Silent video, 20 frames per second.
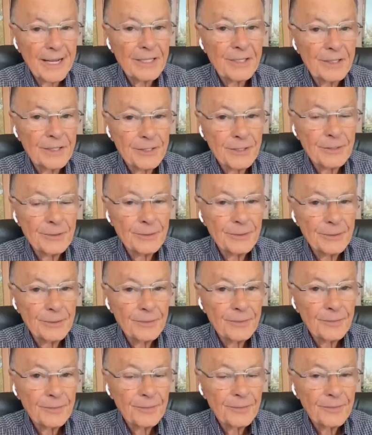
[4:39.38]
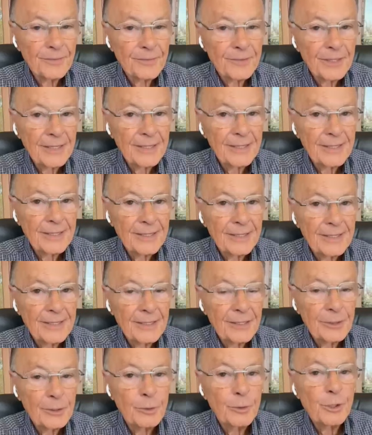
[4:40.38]
Qui n'est pas né
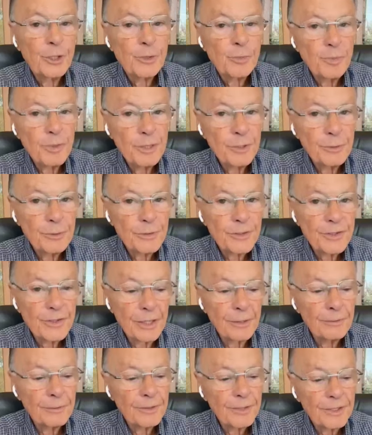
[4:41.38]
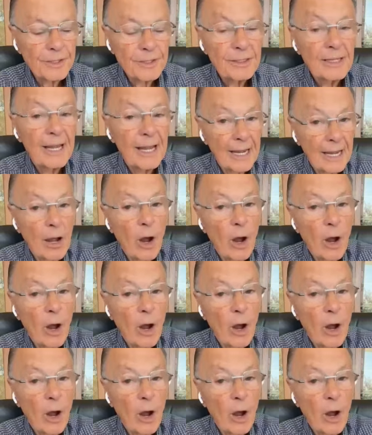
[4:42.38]
du Saint-Esprit,